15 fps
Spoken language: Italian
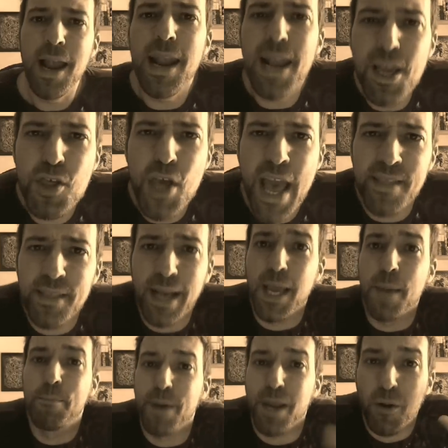leggenda
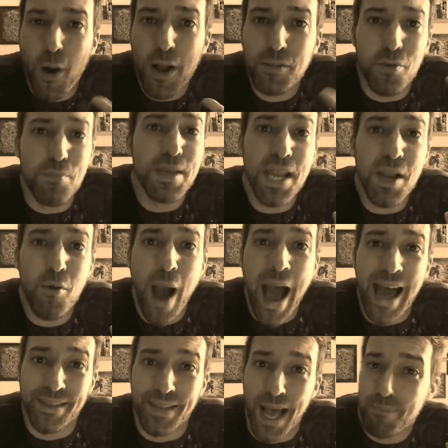che per quanto mi
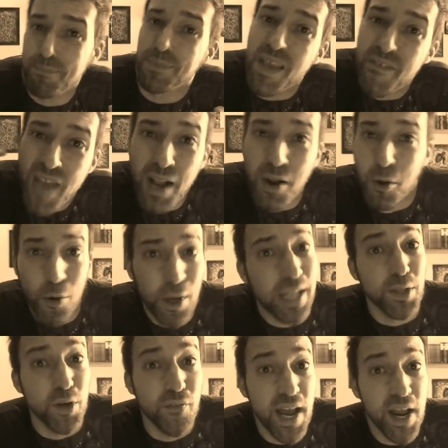riguarda deve ancora
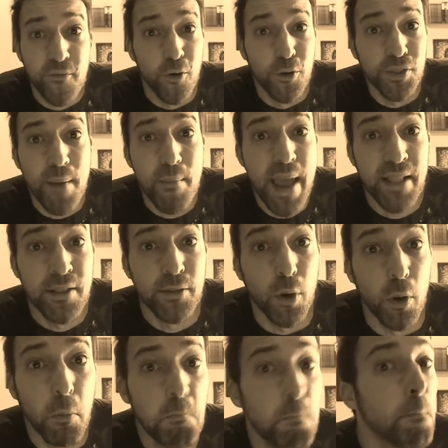trovare
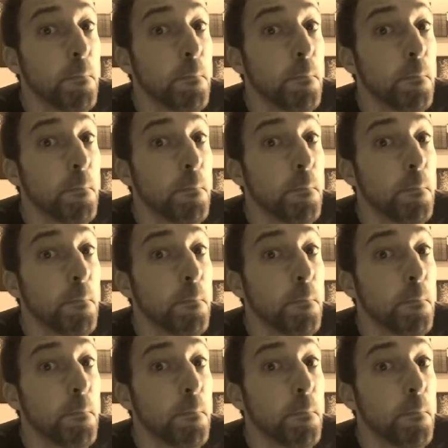fondamento.